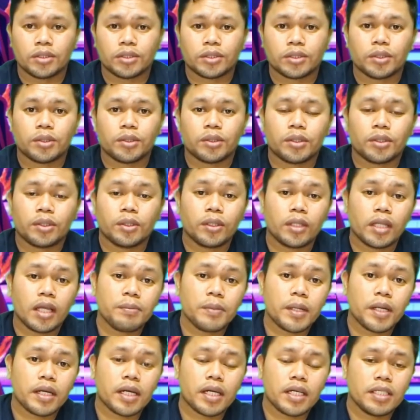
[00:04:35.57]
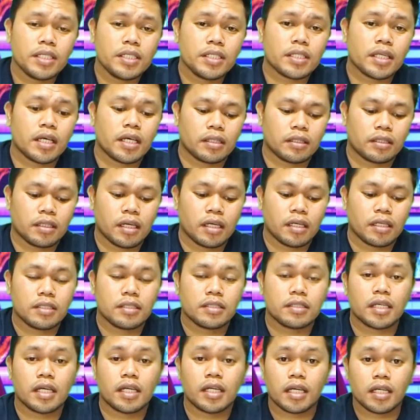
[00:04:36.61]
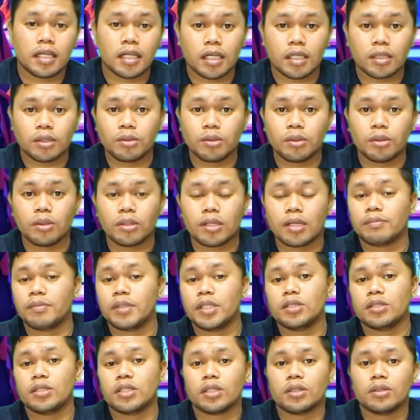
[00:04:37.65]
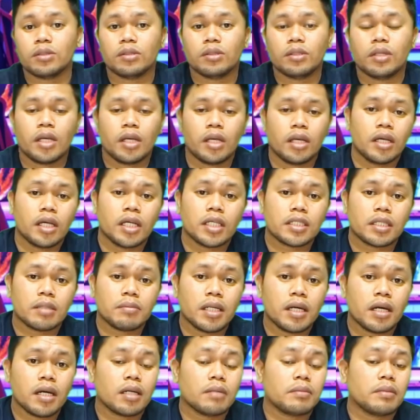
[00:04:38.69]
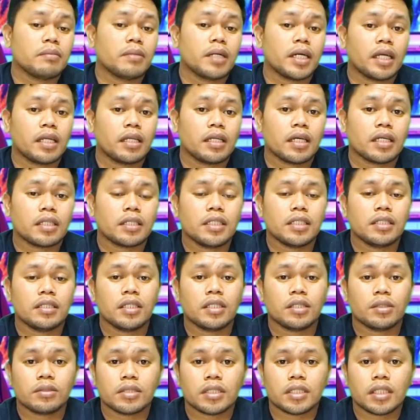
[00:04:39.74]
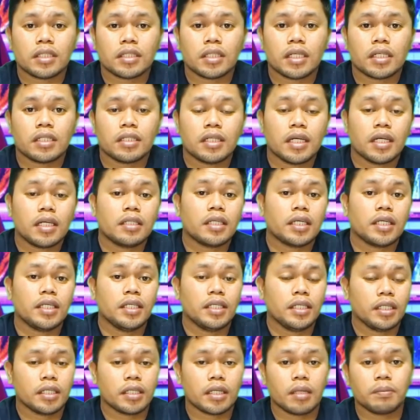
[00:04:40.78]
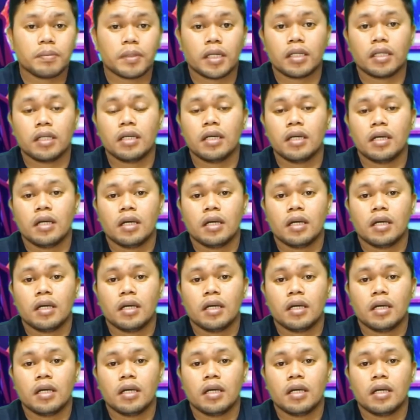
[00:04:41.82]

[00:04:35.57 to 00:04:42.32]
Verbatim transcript: So, yun lamang guys at uh, sana nakatulong ang video na to sa mga kababayan natin dito sa Qatar na nahihirapan